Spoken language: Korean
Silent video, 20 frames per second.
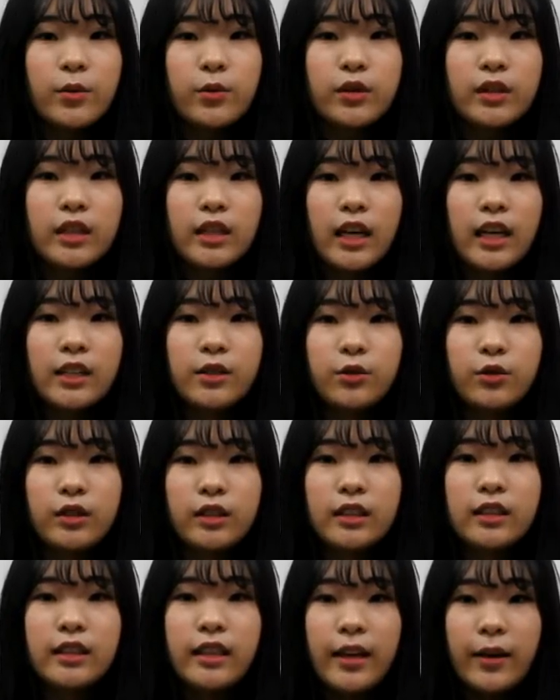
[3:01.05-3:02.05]
이용을 할 수
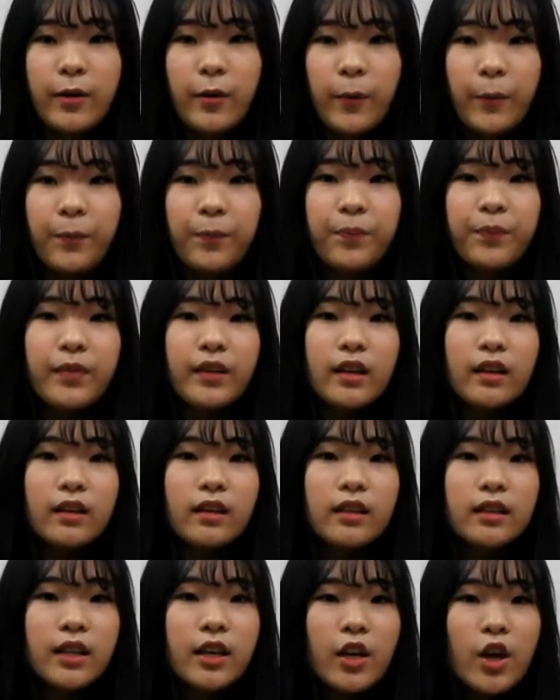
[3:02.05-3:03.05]
있는데요.
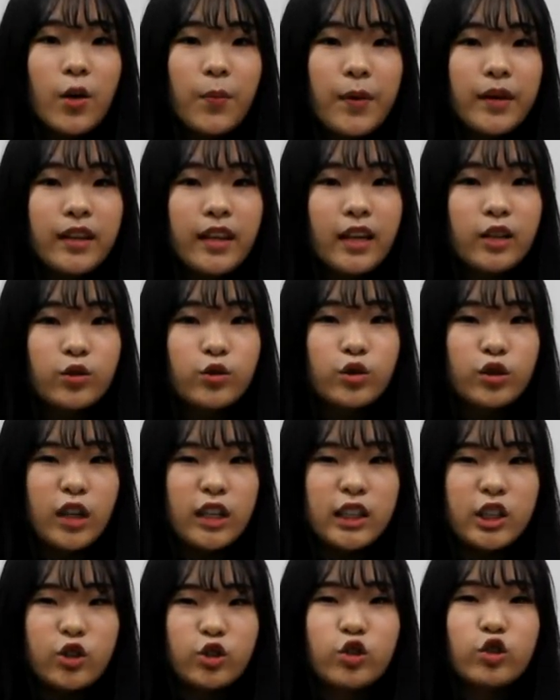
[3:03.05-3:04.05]
생협에 대한 두
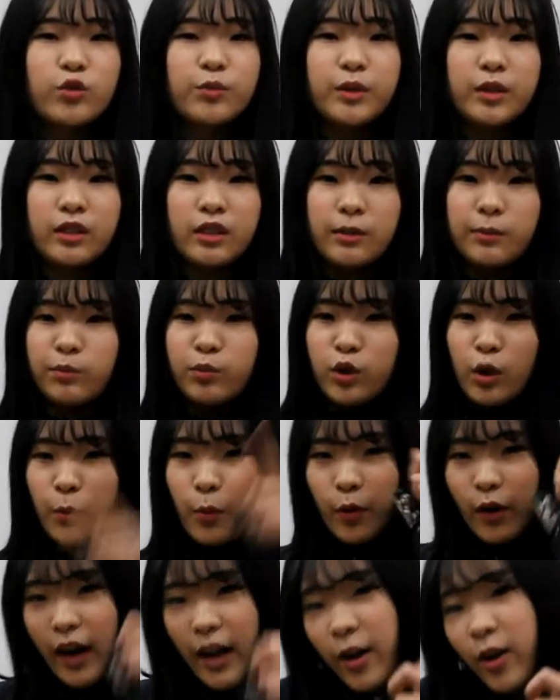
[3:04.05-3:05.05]
가지 궁금증을
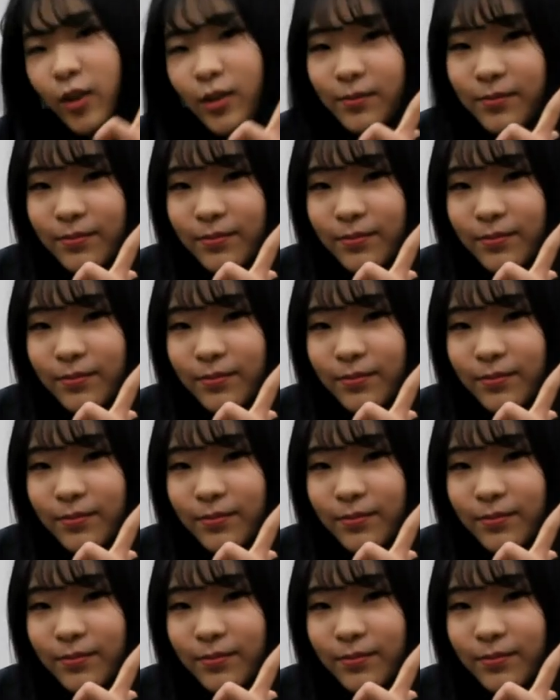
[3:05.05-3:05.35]
풀어볼까요?